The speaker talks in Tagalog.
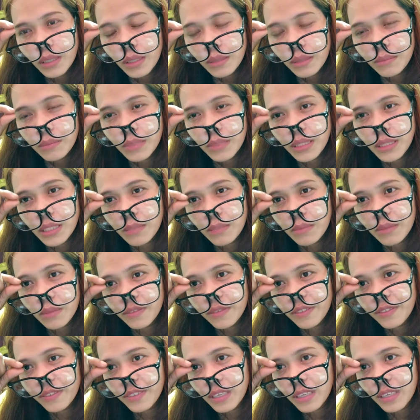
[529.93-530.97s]
minsan
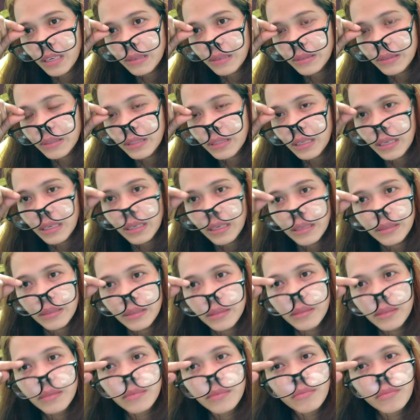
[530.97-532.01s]
mafe-feel ko na
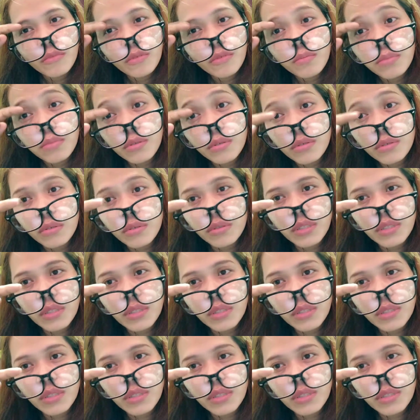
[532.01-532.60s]
muburot